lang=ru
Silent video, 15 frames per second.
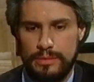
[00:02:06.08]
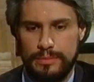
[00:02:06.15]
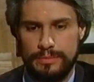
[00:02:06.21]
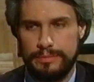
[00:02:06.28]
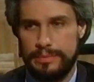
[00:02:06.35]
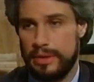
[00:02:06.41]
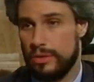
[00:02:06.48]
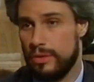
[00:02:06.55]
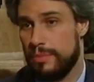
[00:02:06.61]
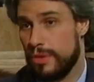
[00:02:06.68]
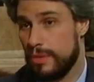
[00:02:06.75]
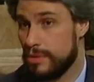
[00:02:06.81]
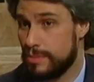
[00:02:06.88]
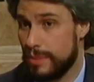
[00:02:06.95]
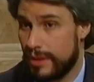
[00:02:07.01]
Мы не
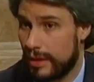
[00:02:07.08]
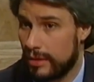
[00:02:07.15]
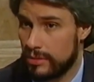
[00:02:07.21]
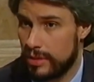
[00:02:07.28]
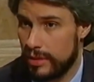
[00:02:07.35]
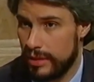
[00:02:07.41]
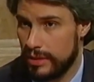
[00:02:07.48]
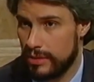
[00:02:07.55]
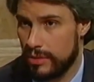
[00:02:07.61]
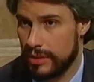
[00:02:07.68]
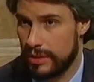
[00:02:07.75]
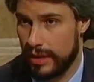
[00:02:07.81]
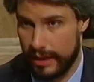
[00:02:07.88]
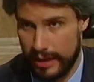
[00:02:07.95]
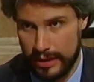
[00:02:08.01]
можем вмешиваться.
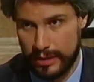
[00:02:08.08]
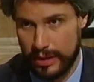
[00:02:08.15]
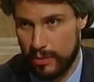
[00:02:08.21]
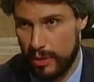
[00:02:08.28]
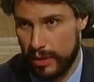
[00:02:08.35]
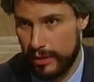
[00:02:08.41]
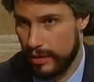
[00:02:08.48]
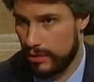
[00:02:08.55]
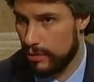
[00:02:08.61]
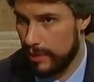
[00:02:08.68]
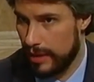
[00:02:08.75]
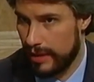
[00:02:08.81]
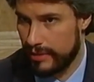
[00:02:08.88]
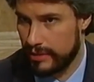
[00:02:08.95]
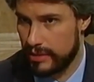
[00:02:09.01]
Сначала он
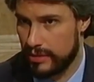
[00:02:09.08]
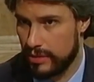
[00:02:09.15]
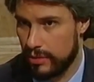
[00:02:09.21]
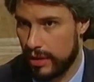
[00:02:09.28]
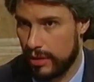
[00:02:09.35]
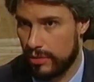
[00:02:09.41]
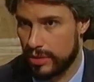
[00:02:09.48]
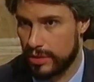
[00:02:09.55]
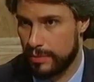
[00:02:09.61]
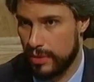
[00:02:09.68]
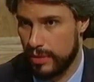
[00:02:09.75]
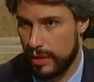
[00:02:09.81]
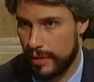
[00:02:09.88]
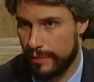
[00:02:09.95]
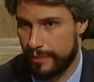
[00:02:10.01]
должен все вспомнить, и
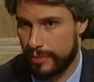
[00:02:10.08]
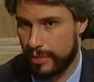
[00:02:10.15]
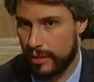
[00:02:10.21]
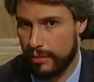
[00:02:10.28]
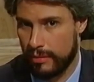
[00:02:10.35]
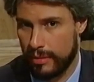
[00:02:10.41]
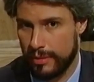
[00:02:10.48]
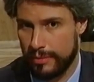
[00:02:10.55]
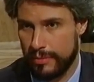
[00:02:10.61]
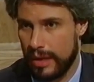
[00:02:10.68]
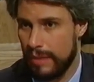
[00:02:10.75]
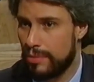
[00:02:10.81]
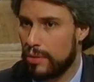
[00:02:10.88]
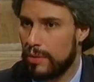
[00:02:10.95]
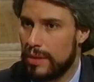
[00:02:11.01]
тогда он сам примет
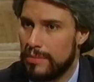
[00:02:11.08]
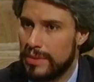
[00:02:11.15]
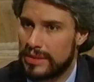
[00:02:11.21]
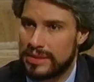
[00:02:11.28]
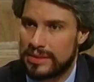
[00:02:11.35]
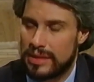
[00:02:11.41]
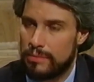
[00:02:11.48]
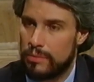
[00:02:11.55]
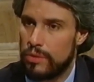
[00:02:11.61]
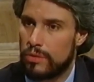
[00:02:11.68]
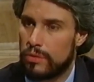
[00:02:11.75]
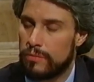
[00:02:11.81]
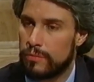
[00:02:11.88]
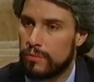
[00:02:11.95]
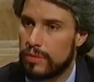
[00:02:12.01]
решение. Беда
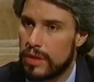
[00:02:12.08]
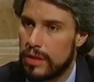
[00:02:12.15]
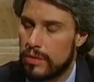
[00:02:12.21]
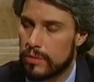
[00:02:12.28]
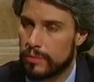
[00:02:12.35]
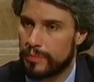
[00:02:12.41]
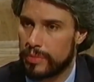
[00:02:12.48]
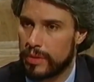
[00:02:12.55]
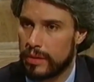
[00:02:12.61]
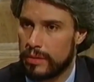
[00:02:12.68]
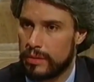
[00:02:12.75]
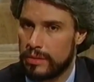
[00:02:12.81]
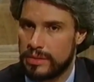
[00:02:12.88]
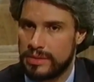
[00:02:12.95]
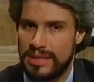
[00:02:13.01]
в том, что он совсем
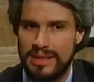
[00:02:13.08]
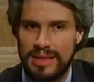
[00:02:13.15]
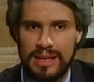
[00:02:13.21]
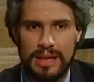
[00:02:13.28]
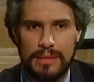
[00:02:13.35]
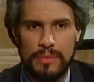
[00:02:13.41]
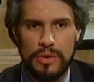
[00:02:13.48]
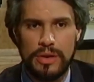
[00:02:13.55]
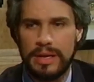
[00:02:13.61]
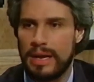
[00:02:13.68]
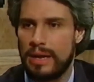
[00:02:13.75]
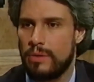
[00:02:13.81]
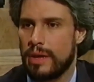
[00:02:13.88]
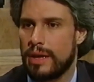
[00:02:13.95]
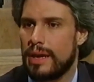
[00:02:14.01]
запутался. Он
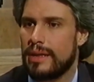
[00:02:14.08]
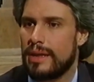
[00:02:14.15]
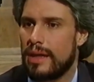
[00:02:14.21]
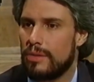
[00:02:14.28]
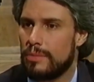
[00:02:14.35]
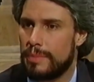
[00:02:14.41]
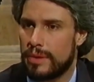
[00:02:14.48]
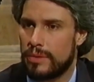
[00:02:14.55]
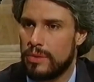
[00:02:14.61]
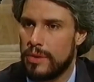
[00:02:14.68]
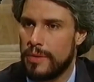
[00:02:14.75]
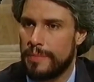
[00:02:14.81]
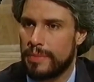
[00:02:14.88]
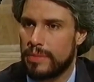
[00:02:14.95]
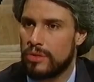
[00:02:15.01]
догадывается, что Моника
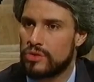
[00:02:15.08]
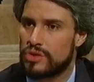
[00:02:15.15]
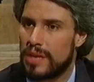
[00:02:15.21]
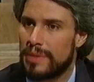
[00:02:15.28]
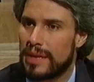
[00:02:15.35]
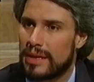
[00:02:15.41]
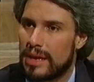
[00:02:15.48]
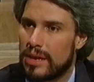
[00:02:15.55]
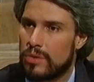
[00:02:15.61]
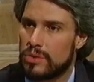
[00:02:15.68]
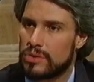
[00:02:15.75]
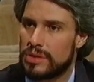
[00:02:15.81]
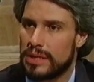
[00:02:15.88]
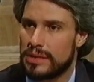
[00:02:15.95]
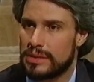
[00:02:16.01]
обманывает его, но он
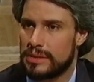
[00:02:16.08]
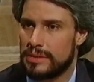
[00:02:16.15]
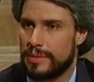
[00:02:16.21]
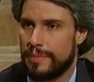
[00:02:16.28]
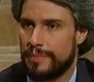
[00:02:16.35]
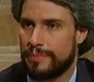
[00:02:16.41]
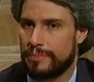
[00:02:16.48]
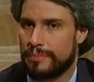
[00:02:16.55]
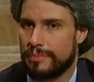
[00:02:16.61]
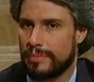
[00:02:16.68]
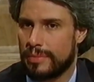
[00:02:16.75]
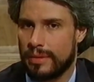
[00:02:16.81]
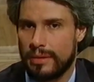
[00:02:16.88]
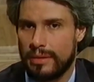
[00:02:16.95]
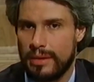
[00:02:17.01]
не знает, в чем
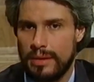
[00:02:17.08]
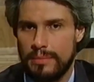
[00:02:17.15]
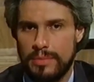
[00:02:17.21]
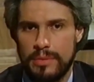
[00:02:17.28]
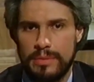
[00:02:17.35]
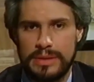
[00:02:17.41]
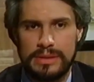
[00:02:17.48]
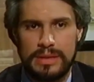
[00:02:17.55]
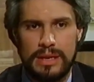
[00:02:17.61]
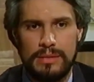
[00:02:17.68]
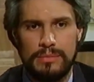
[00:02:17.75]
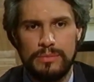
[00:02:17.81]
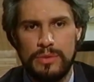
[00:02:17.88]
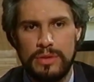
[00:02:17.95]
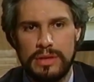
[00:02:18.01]
именно.
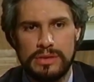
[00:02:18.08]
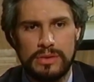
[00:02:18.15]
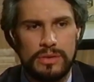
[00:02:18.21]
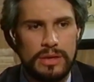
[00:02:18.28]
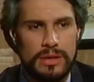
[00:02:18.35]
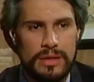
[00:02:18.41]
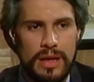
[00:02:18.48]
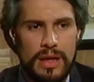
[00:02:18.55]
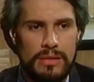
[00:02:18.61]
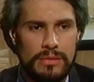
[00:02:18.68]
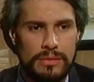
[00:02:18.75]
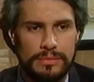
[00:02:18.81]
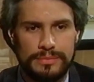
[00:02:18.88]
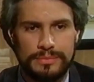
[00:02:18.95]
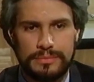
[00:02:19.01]
Бедняга совсем
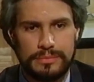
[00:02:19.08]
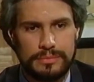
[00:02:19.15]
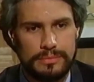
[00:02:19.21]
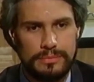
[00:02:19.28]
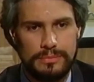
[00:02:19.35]
растерялся.